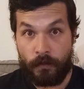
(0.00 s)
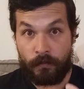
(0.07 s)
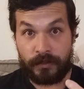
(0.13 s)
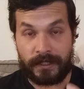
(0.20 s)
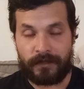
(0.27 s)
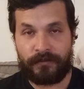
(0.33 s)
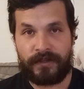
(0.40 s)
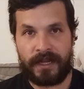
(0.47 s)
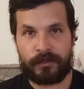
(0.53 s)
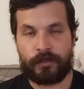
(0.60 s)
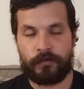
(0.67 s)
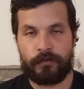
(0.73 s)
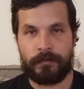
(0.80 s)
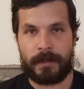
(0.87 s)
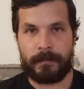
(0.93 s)
Vous êtes fier
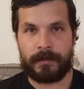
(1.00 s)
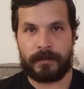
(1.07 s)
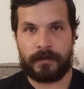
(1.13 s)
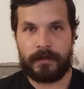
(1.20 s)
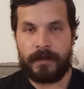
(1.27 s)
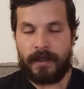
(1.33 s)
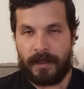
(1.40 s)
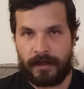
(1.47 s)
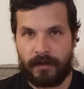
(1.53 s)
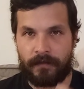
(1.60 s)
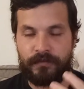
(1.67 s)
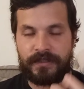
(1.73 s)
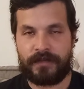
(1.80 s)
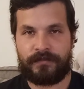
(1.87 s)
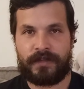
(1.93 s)
de vous-même, et comme
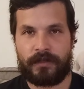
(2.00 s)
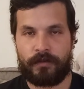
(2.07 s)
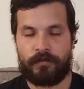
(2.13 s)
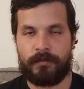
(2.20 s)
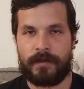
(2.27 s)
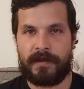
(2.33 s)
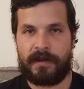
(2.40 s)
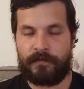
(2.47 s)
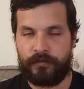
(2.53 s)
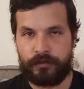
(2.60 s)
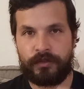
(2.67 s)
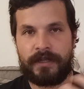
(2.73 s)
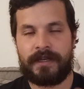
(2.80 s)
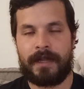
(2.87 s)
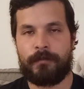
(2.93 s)
vous êtes fier de vous-même et que vous
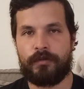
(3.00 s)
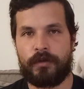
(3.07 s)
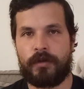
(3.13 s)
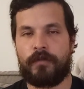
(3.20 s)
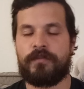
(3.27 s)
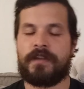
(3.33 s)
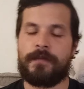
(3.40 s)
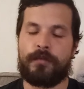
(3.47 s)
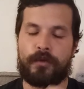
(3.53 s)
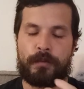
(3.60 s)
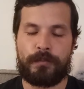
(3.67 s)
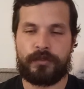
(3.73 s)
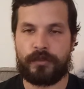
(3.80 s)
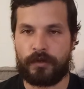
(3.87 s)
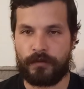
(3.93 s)
donnez de l'amour, vous avez beaucoup
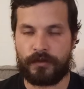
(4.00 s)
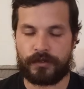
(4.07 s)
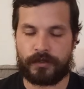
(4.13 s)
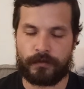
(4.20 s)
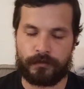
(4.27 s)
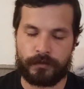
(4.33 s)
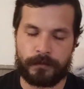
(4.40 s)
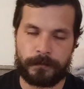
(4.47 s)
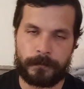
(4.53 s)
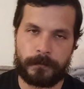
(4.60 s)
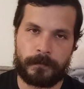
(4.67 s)
plus de confiance en vous.